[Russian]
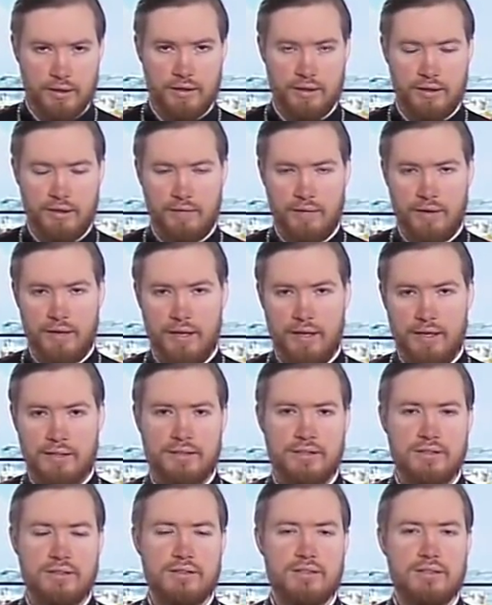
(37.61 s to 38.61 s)
Глава
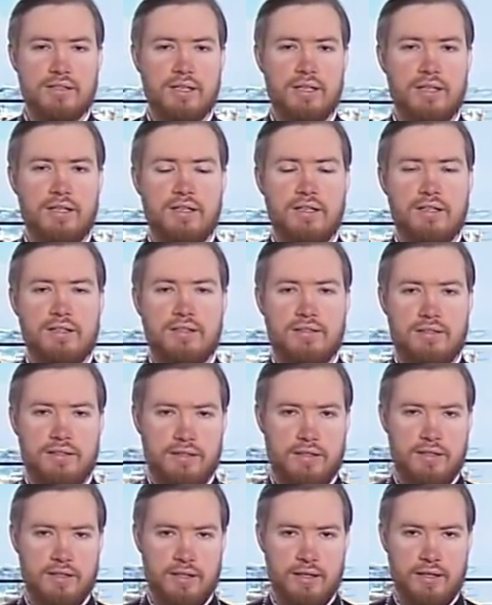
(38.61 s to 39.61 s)
11,
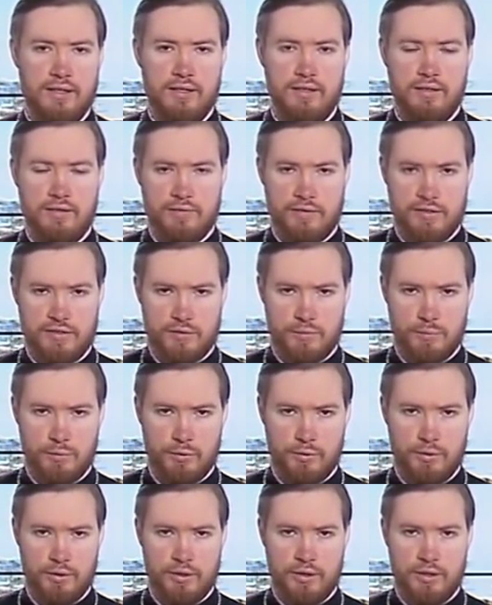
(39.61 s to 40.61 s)
стихи
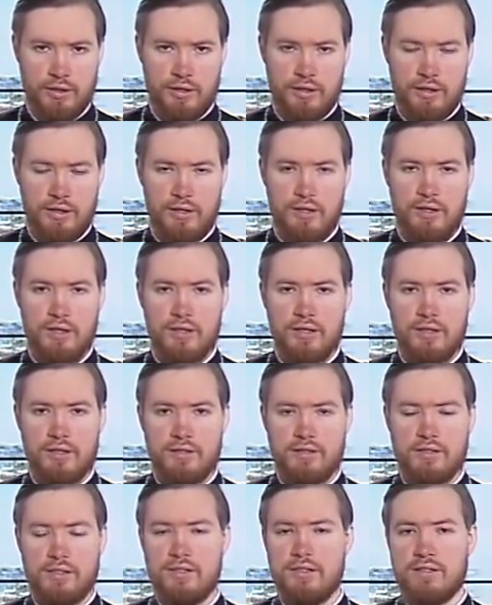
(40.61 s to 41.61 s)
8 и
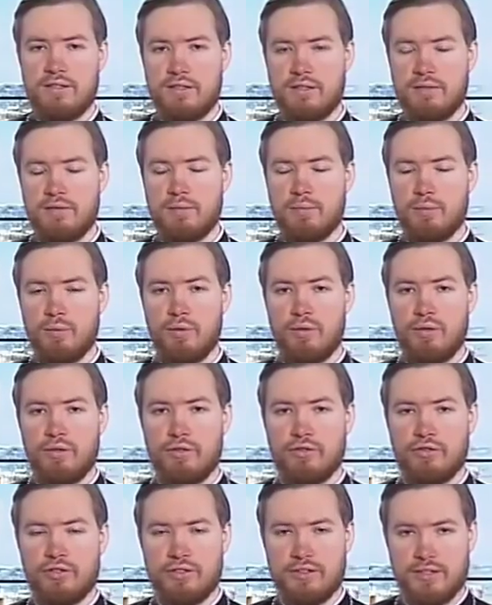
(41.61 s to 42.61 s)
с 11 по
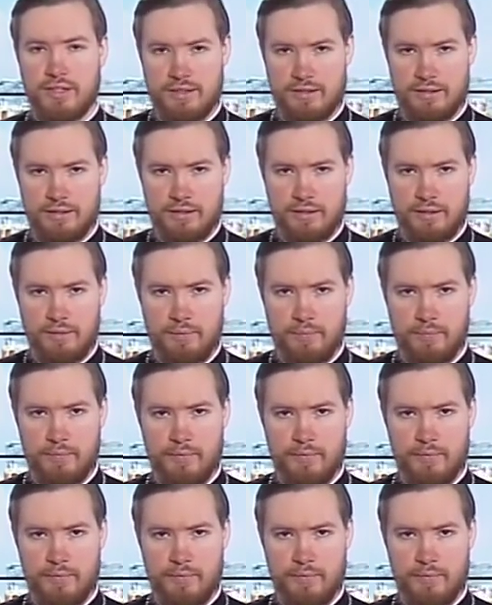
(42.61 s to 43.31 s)
16.